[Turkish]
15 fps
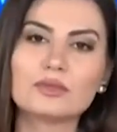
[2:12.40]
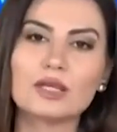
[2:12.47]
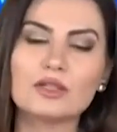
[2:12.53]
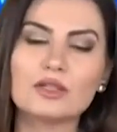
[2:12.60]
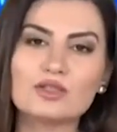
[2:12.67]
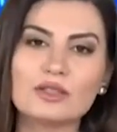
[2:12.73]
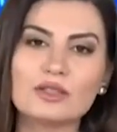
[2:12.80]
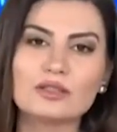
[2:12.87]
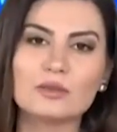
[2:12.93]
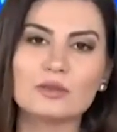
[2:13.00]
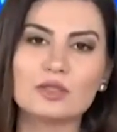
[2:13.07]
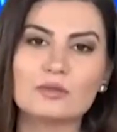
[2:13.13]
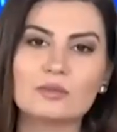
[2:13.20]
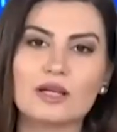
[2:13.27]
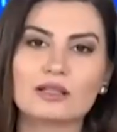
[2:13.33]
Gençlerin
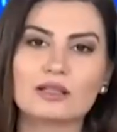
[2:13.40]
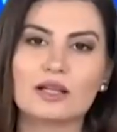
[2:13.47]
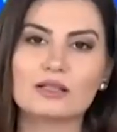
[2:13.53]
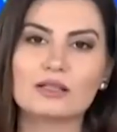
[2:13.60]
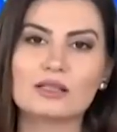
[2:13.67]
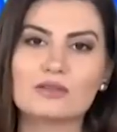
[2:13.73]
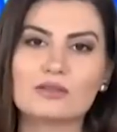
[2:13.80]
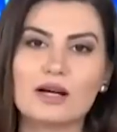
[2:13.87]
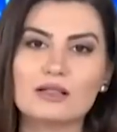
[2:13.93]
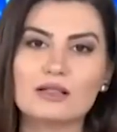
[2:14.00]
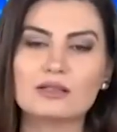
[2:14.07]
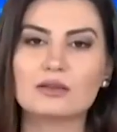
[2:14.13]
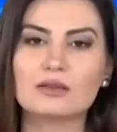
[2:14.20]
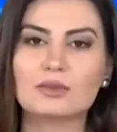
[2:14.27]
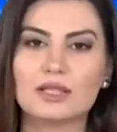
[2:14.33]
de bir beklentisi
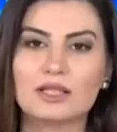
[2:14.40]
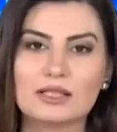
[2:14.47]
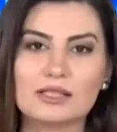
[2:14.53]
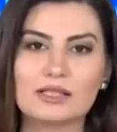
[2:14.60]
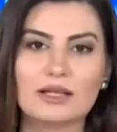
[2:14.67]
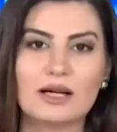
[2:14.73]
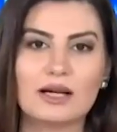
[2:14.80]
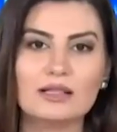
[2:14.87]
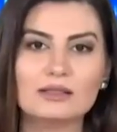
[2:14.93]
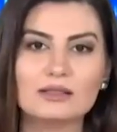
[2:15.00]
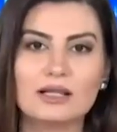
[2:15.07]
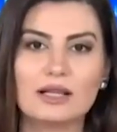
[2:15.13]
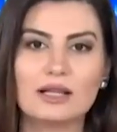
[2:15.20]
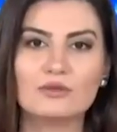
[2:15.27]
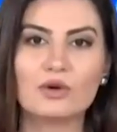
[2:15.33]
var. Bilgisayar,
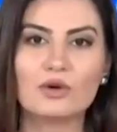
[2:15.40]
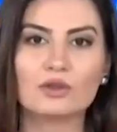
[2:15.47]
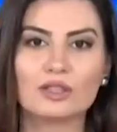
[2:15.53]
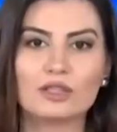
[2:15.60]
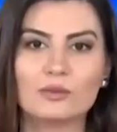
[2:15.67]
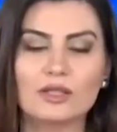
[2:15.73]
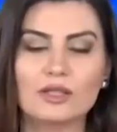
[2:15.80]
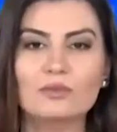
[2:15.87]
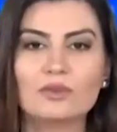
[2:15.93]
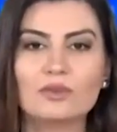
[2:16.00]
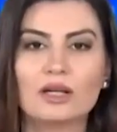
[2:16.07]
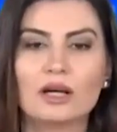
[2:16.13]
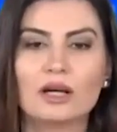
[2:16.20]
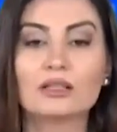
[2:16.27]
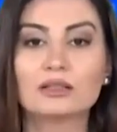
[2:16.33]
telefon gibi,
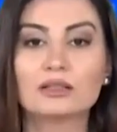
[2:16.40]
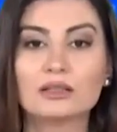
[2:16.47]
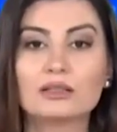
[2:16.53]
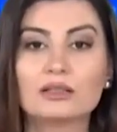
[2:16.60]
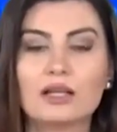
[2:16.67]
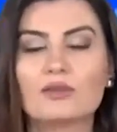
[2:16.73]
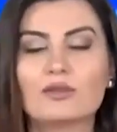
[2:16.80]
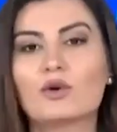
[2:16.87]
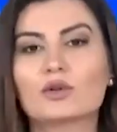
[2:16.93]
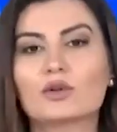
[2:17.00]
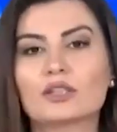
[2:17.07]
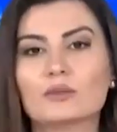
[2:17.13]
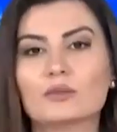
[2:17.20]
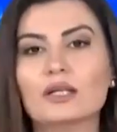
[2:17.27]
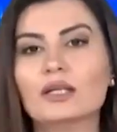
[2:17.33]
akıllı
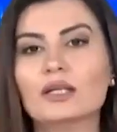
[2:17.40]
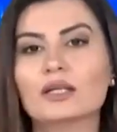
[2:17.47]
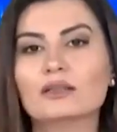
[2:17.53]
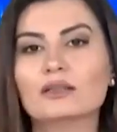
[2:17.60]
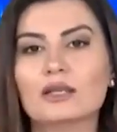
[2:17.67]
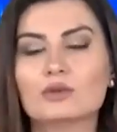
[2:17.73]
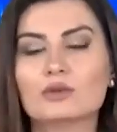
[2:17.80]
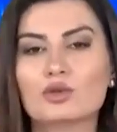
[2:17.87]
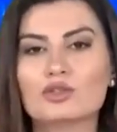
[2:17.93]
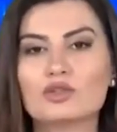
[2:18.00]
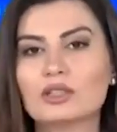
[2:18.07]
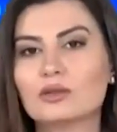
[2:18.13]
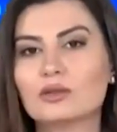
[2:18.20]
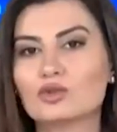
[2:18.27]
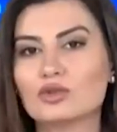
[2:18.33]
telefon gibi
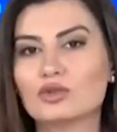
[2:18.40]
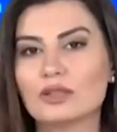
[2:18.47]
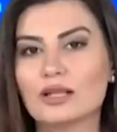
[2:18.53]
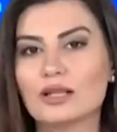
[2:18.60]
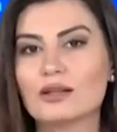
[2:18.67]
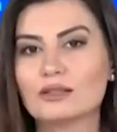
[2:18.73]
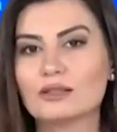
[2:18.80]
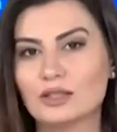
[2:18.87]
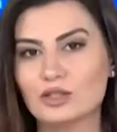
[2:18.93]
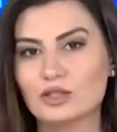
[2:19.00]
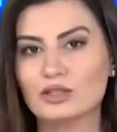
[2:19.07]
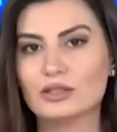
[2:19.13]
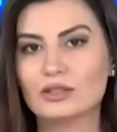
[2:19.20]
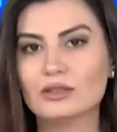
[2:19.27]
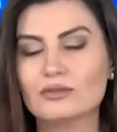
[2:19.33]
teknolojik ürünler
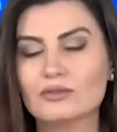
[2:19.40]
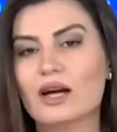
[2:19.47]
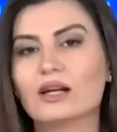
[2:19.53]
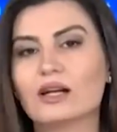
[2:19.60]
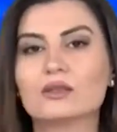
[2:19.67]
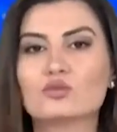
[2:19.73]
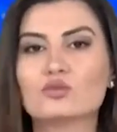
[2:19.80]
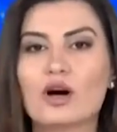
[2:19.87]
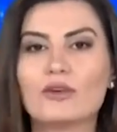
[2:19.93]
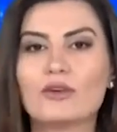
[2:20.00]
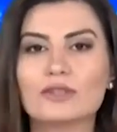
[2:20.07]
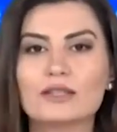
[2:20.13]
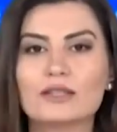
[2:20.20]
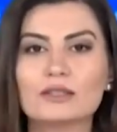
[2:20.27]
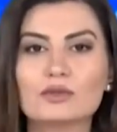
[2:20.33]
için vergi
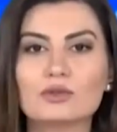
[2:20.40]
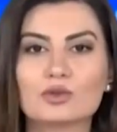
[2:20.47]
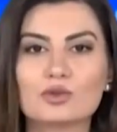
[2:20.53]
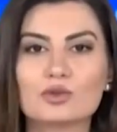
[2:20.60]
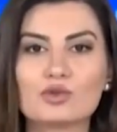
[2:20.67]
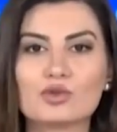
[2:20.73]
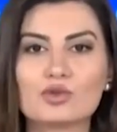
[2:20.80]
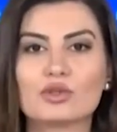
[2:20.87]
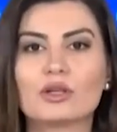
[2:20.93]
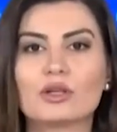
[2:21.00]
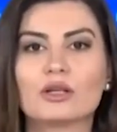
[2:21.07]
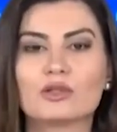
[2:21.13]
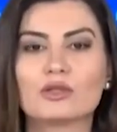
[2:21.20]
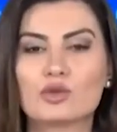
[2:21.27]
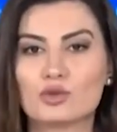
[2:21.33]
muafiyeti konusu
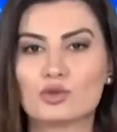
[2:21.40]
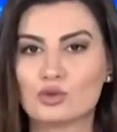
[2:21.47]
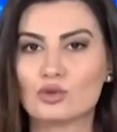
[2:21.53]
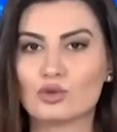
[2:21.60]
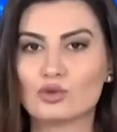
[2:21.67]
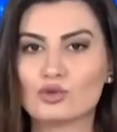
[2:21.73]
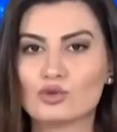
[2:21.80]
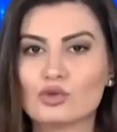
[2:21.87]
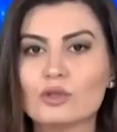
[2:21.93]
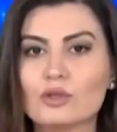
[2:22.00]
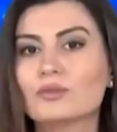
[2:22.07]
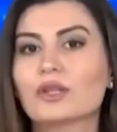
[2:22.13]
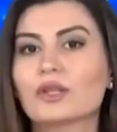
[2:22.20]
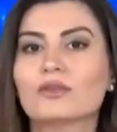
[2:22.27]
söz konusu